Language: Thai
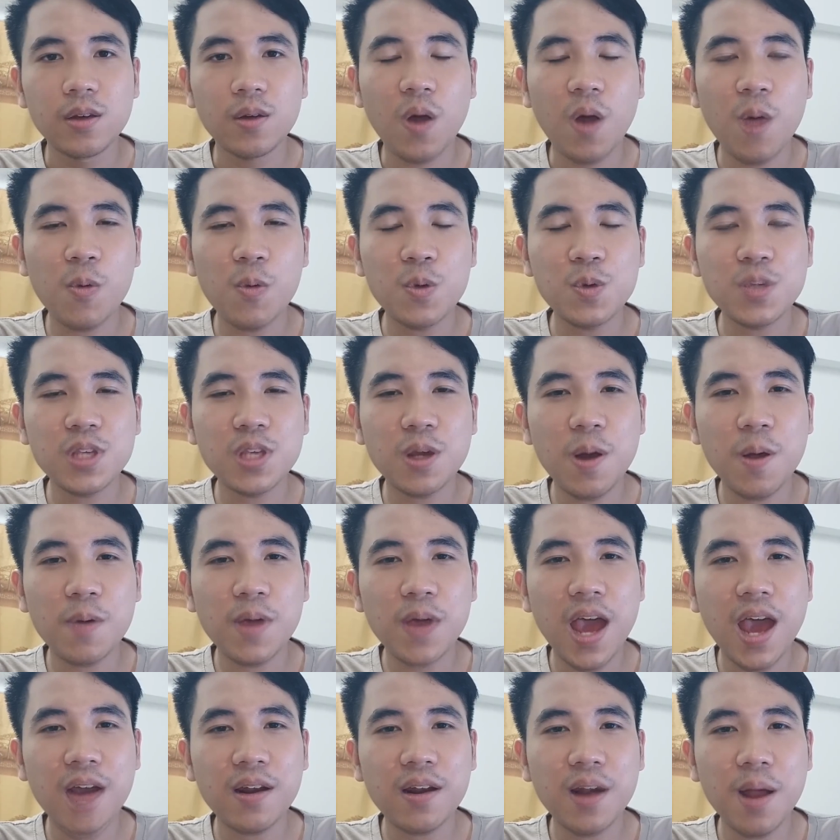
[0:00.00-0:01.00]
ขอบคุณสำหรับ
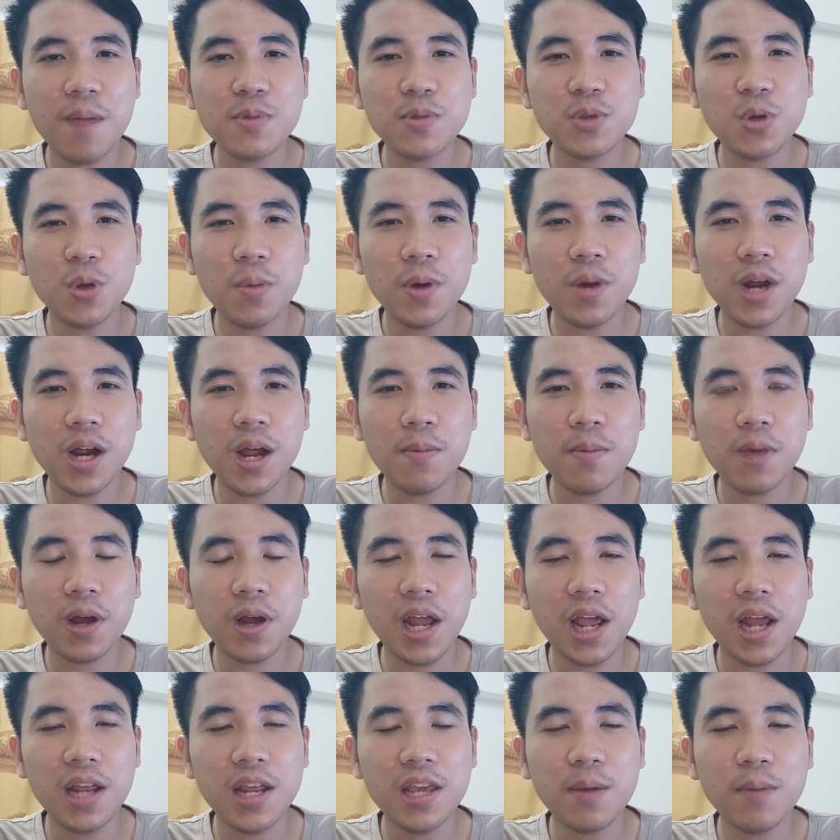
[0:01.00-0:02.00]
การรับชมนะครับใค
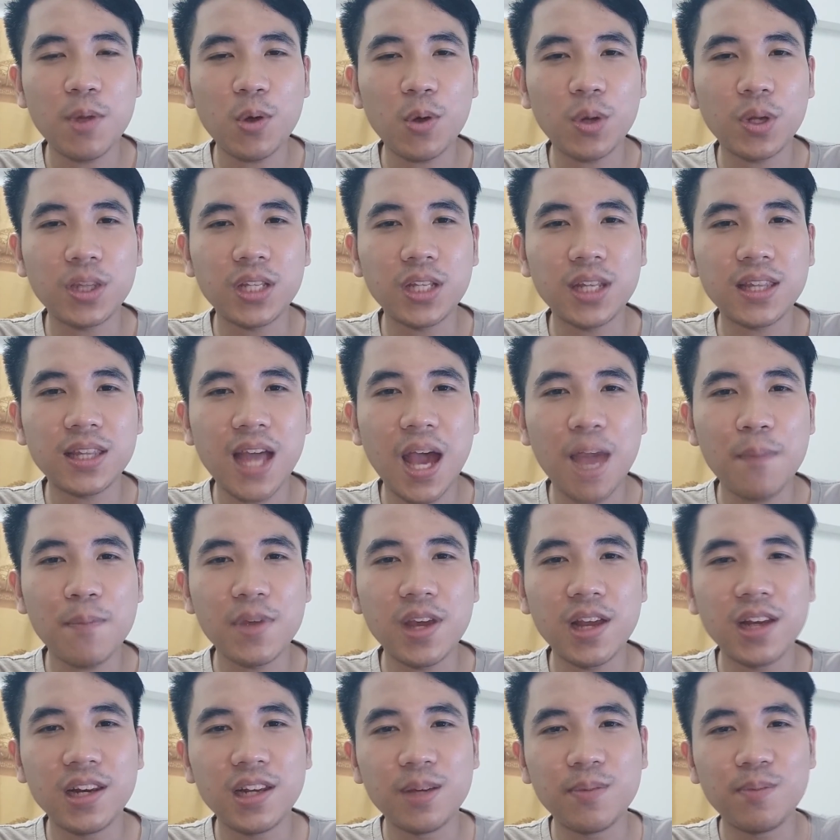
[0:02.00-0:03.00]
รที่ยังไม่กดติดตาม
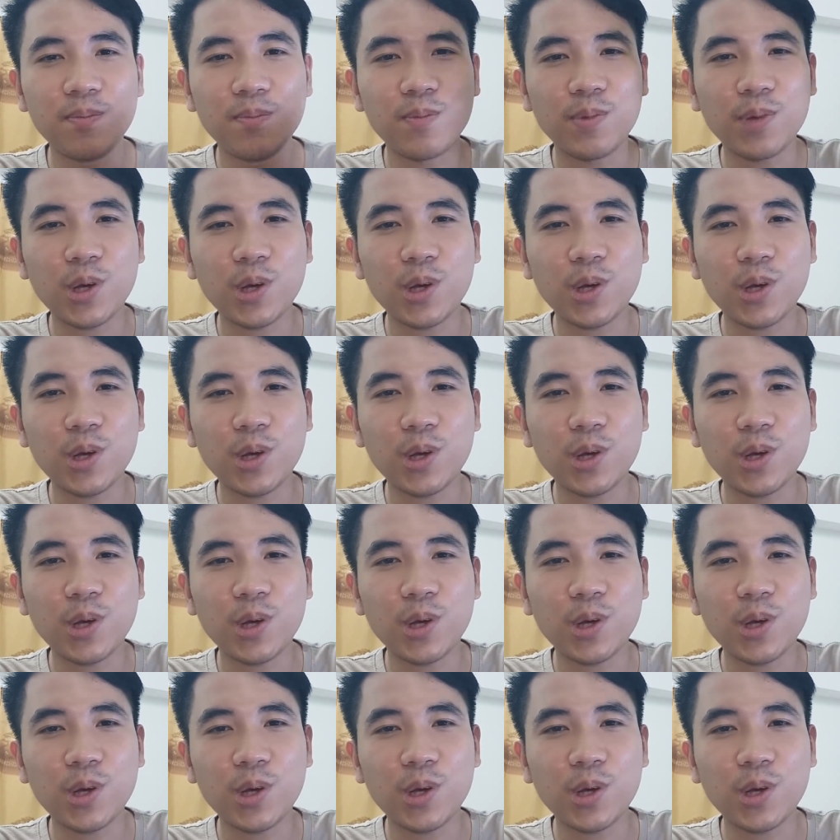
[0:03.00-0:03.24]
อย่าลืม